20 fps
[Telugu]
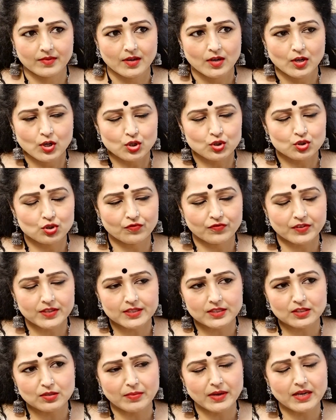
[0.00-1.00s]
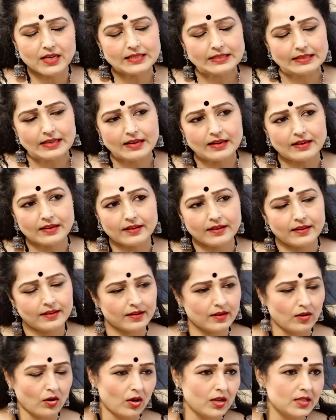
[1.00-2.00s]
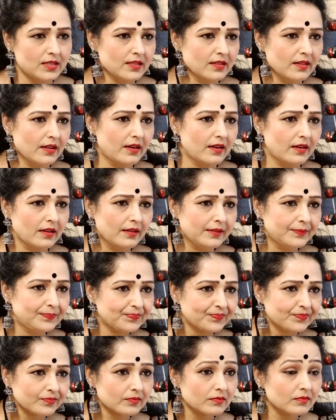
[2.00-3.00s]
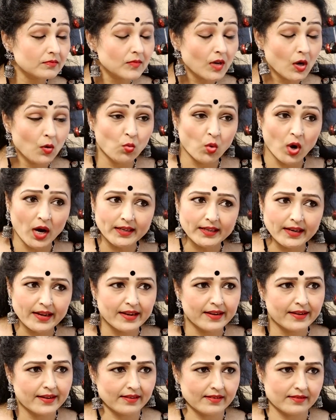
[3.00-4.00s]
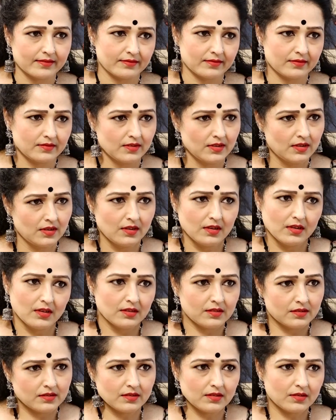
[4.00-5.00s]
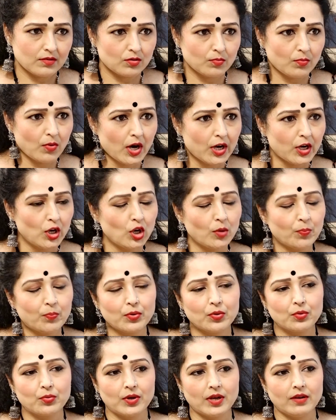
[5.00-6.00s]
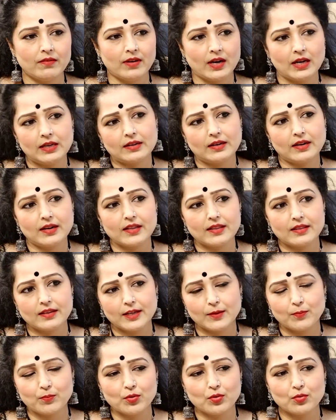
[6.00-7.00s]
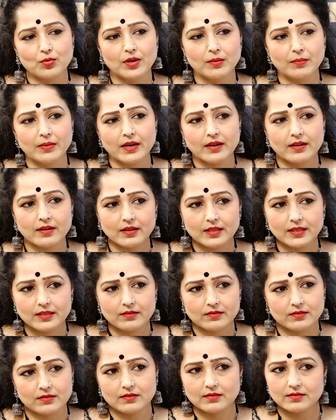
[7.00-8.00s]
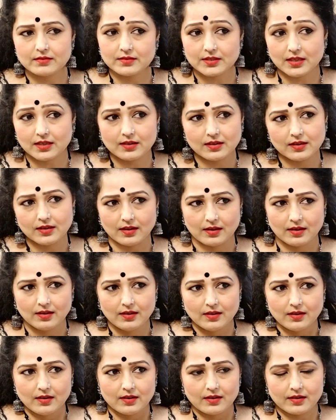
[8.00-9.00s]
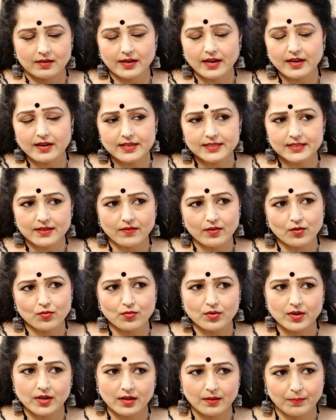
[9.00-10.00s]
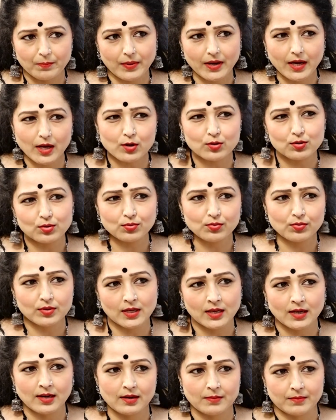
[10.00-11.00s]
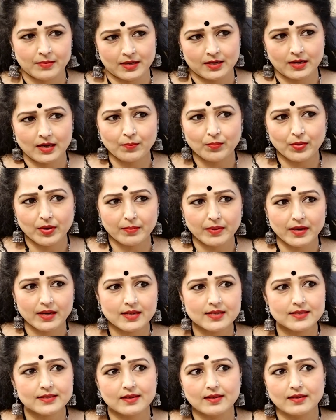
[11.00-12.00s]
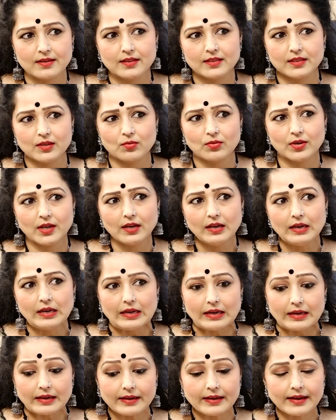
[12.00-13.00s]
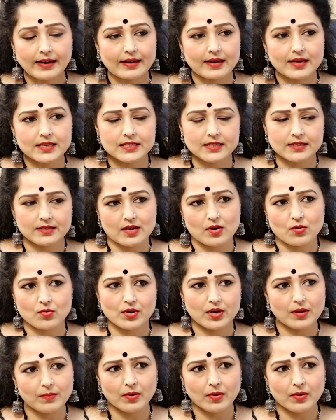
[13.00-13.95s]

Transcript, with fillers: hmm. సో ఫస్ట్ మనకి స్కిన్కి హెయిర్ కావాల్సింది ఏంటి వాటర్ ఇంటే బాడీలో ఎప్పుడు కూడా వాటర్ అనేది ఎప్పుడు కూడా మనకి చక్కగా Hmm. డ్రైనెస్ అవ్వకుండా పారుతూ ఉండాలన్నమాట అప్పుడే మనకి స్కిన్ అంతా కూడా hmm. డిహైడ్రేషన్ కాకుండా